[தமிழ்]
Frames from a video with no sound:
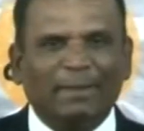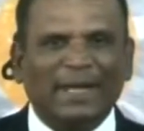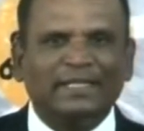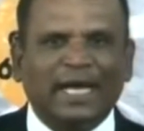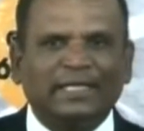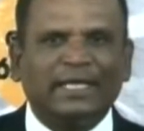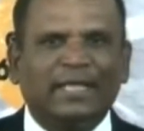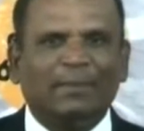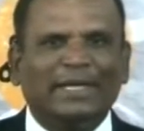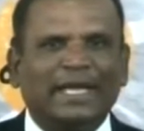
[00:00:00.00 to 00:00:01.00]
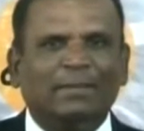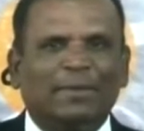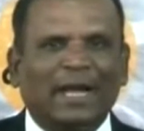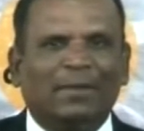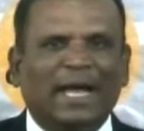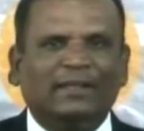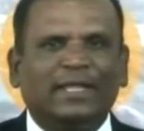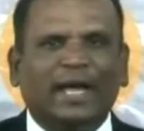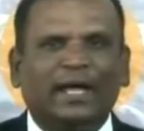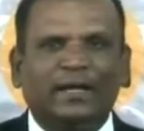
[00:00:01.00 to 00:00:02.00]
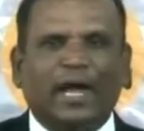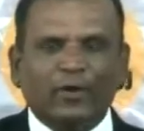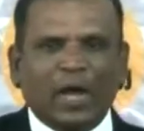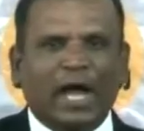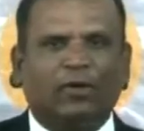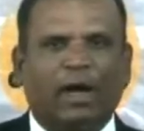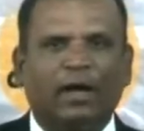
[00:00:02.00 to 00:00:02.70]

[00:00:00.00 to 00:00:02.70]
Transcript: வருகின்றார் அவ்வாறு அவருக்கு செயற்பட முடியுமா